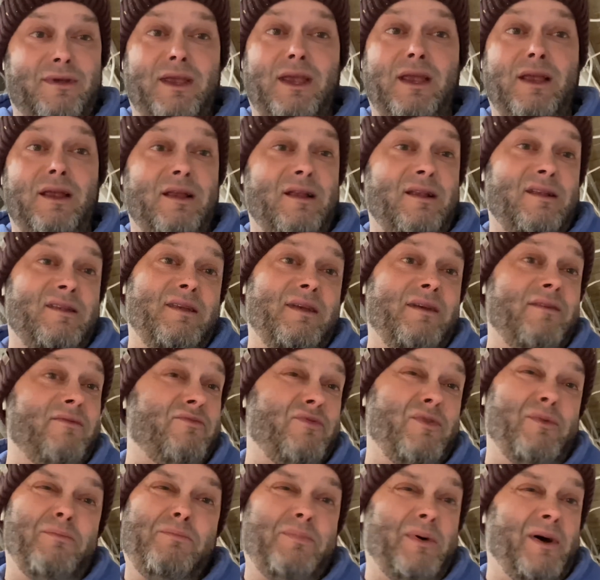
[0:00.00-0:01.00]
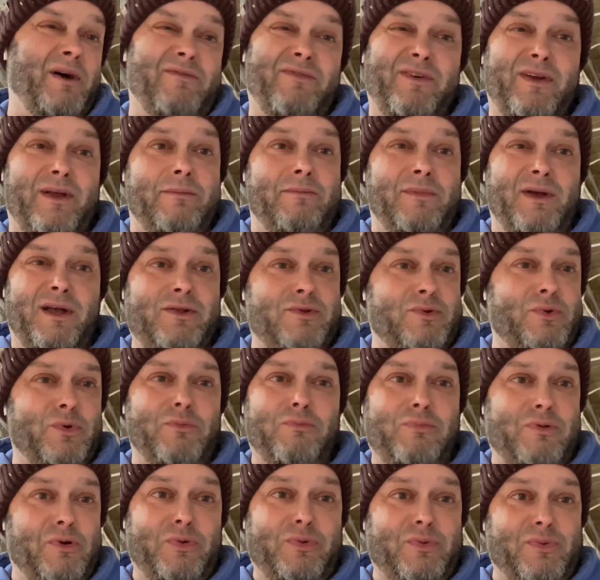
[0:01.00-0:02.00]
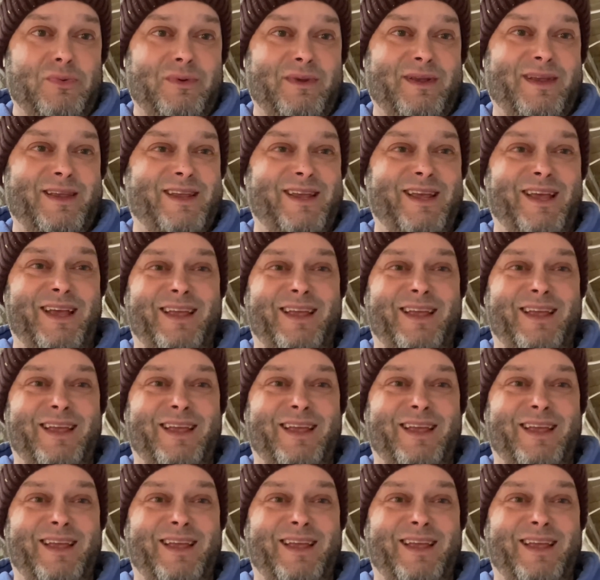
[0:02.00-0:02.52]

et il ne veut pas vraiment non plus.